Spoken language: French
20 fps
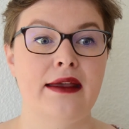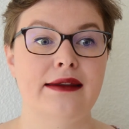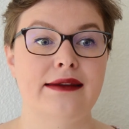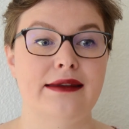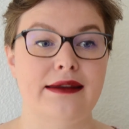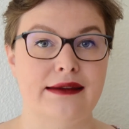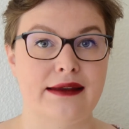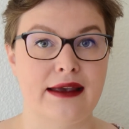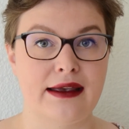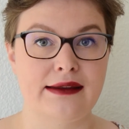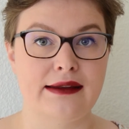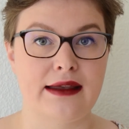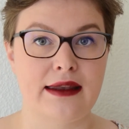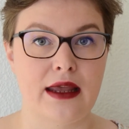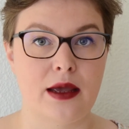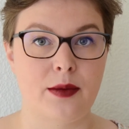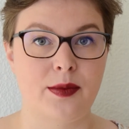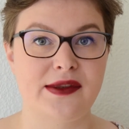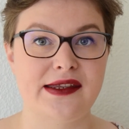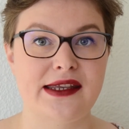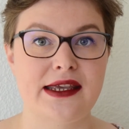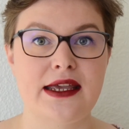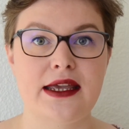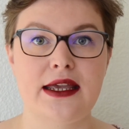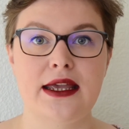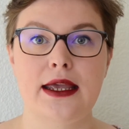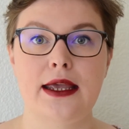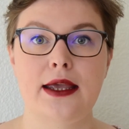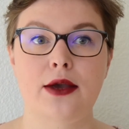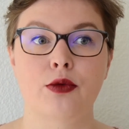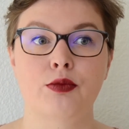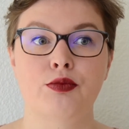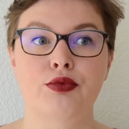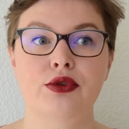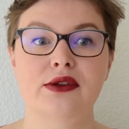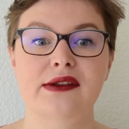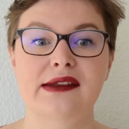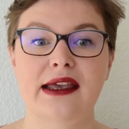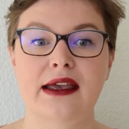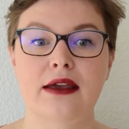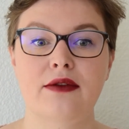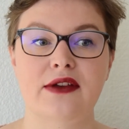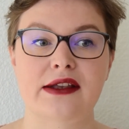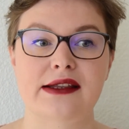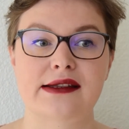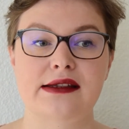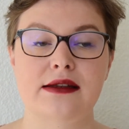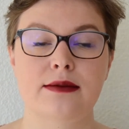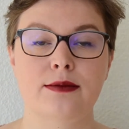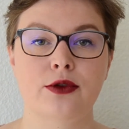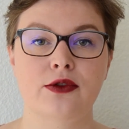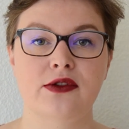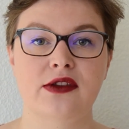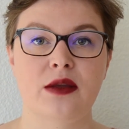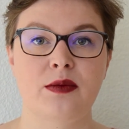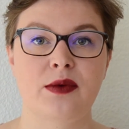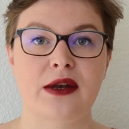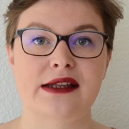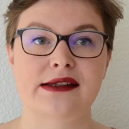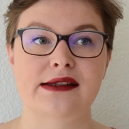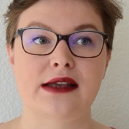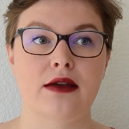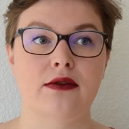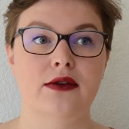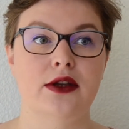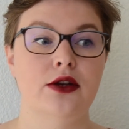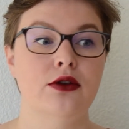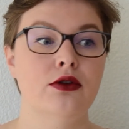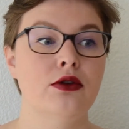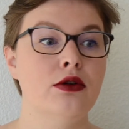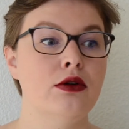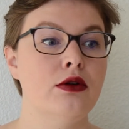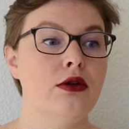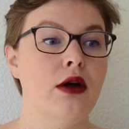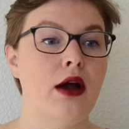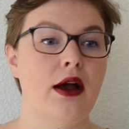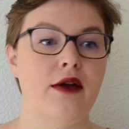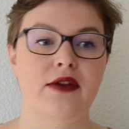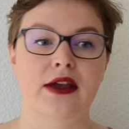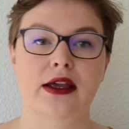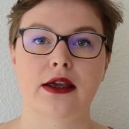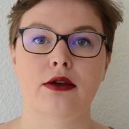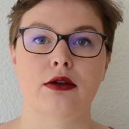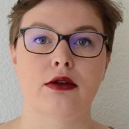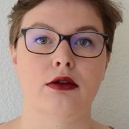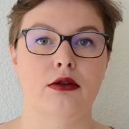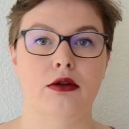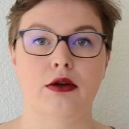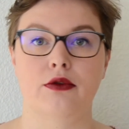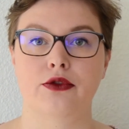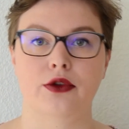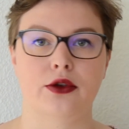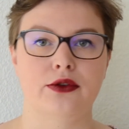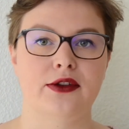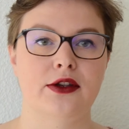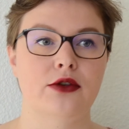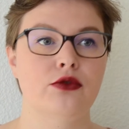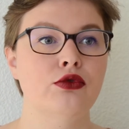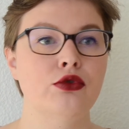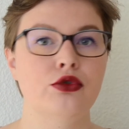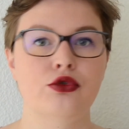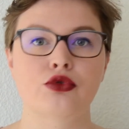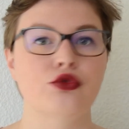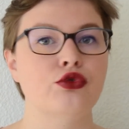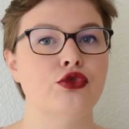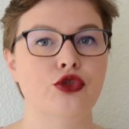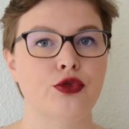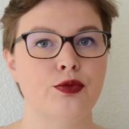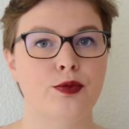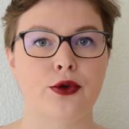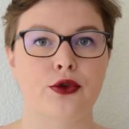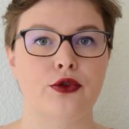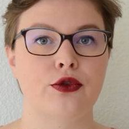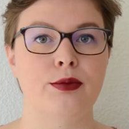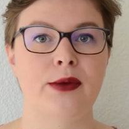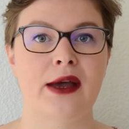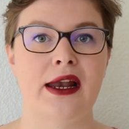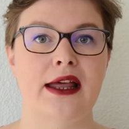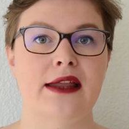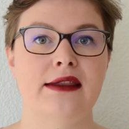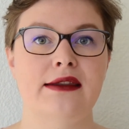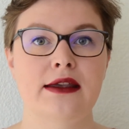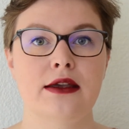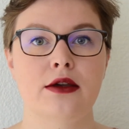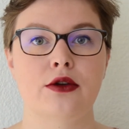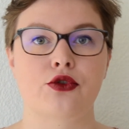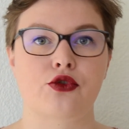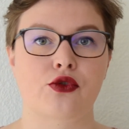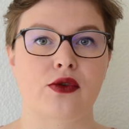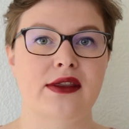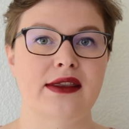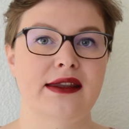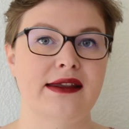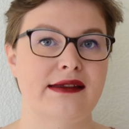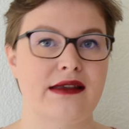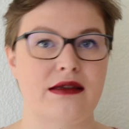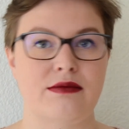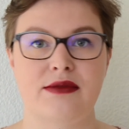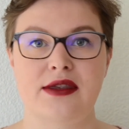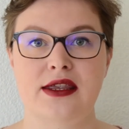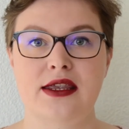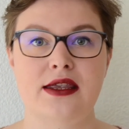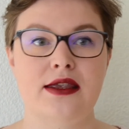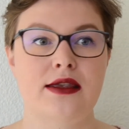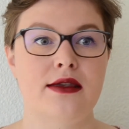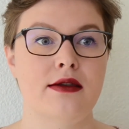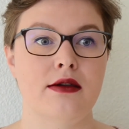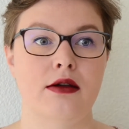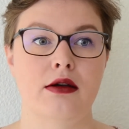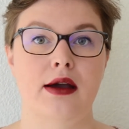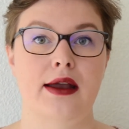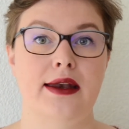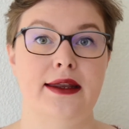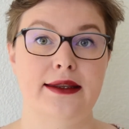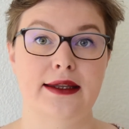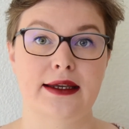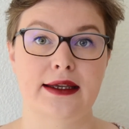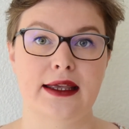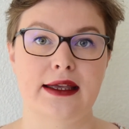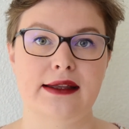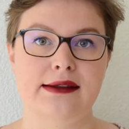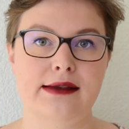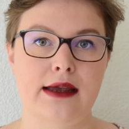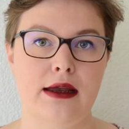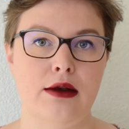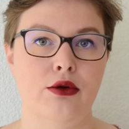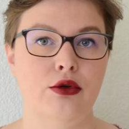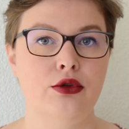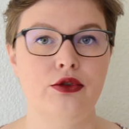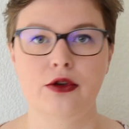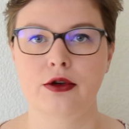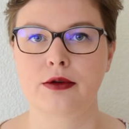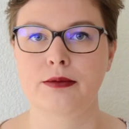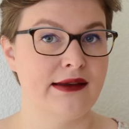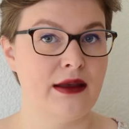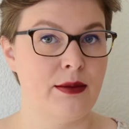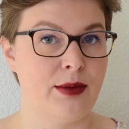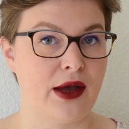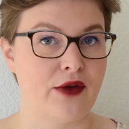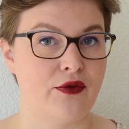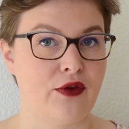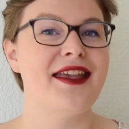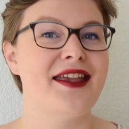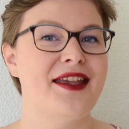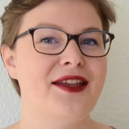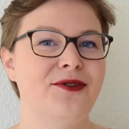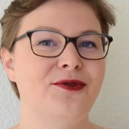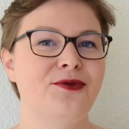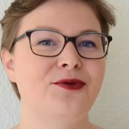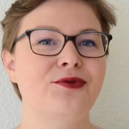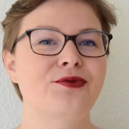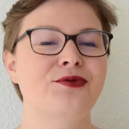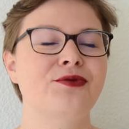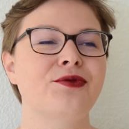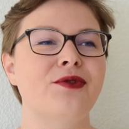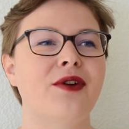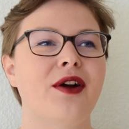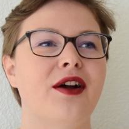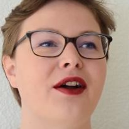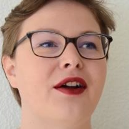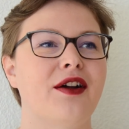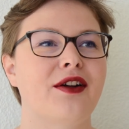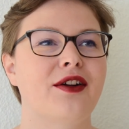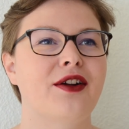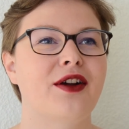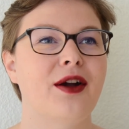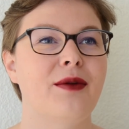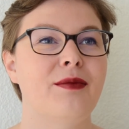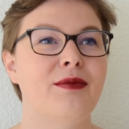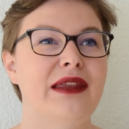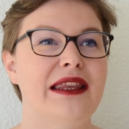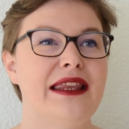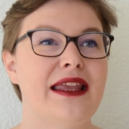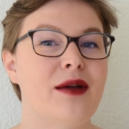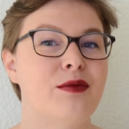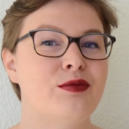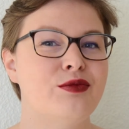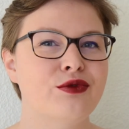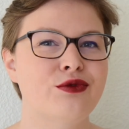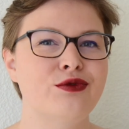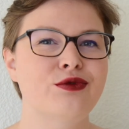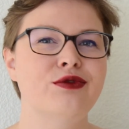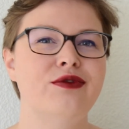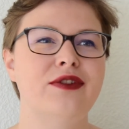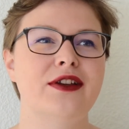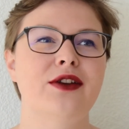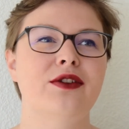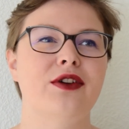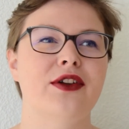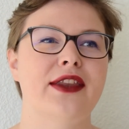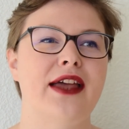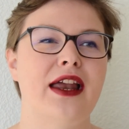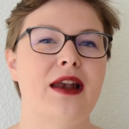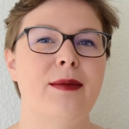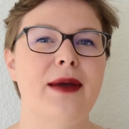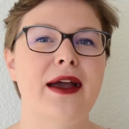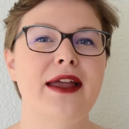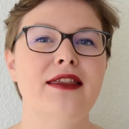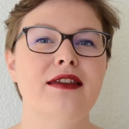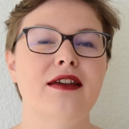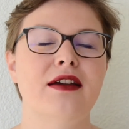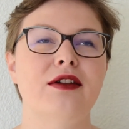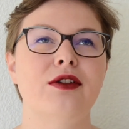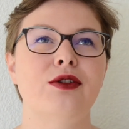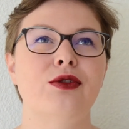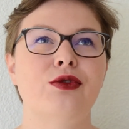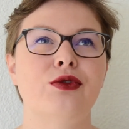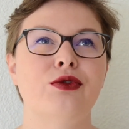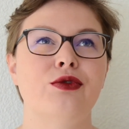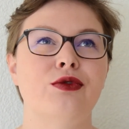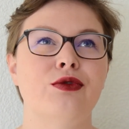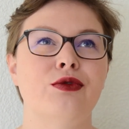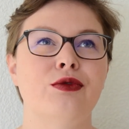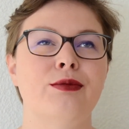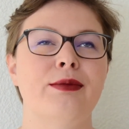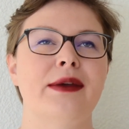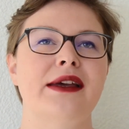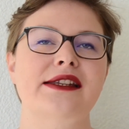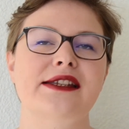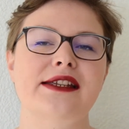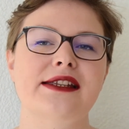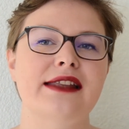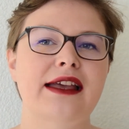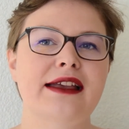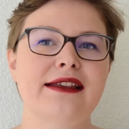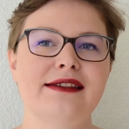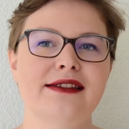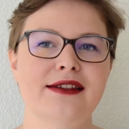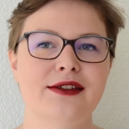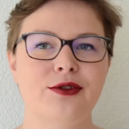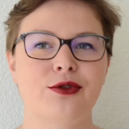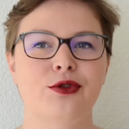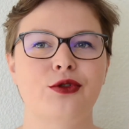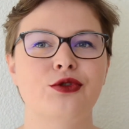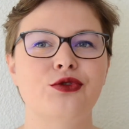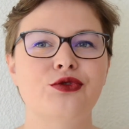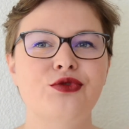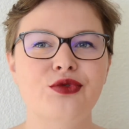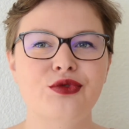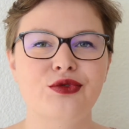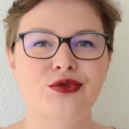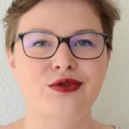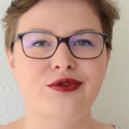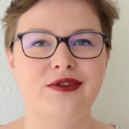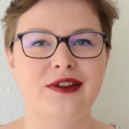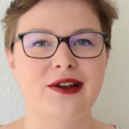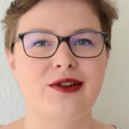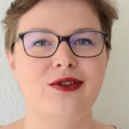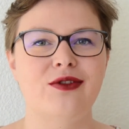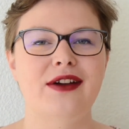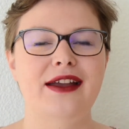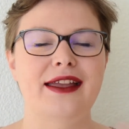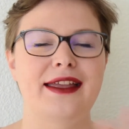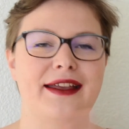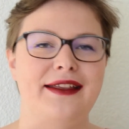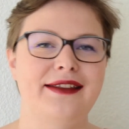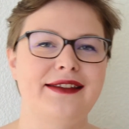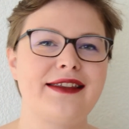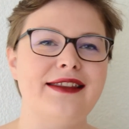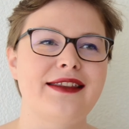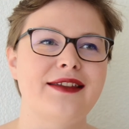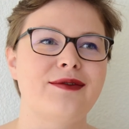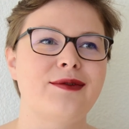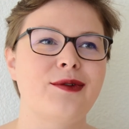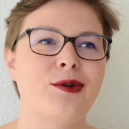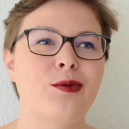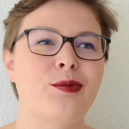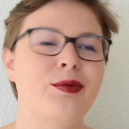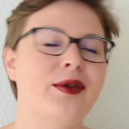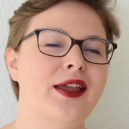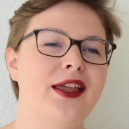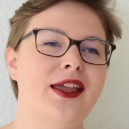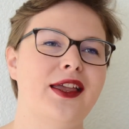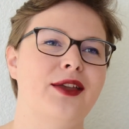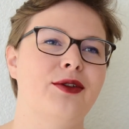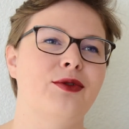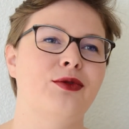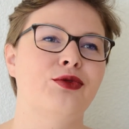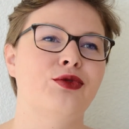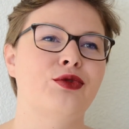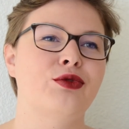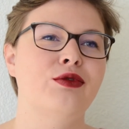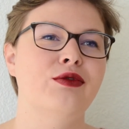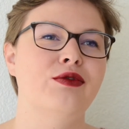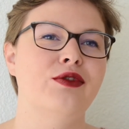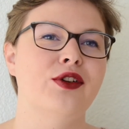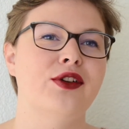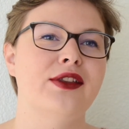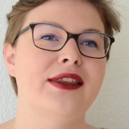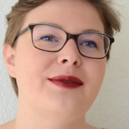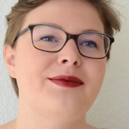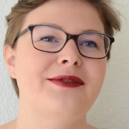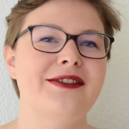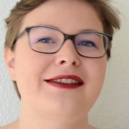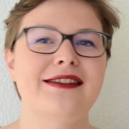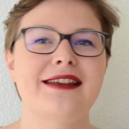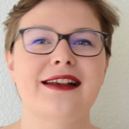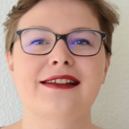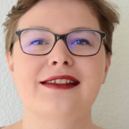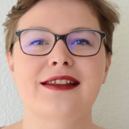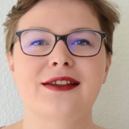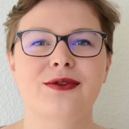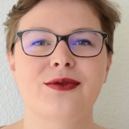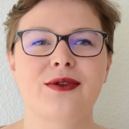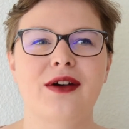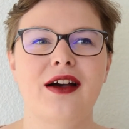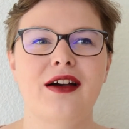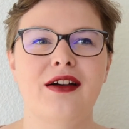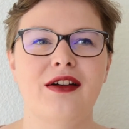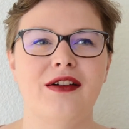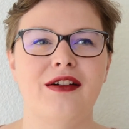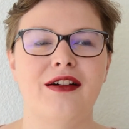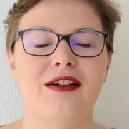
c'est très adapté et on peut très facilement se déplacer à vélo avec euh, en faisant ses courses ou juste pour se balader, rejoindre des amis, euh, aller d'un quartier à l'autre, c'est parfait. Et du coup, euh, comme il y a beaucoup de vélos en Allemagne, le merchandising autour du vélo est assez développé et on trouve des petits accessoires